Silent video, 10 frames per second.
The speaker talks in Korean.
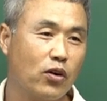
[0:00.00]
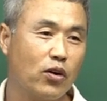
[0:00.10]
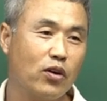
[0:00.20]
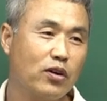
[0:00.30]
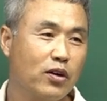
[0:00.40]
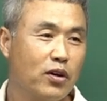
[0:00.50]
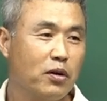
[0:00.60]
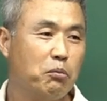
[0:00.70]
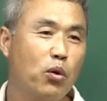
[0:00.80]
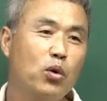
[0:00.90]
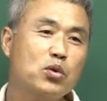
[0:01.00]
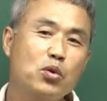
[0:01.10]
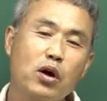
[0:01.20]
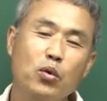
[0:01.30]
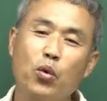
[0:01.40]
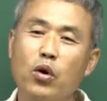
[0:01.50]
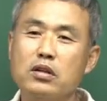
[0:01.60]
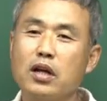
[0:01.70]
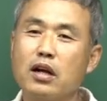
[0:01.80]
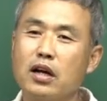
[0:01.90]
그 보통 한
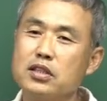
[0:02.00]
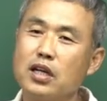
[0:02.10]
5월 달까지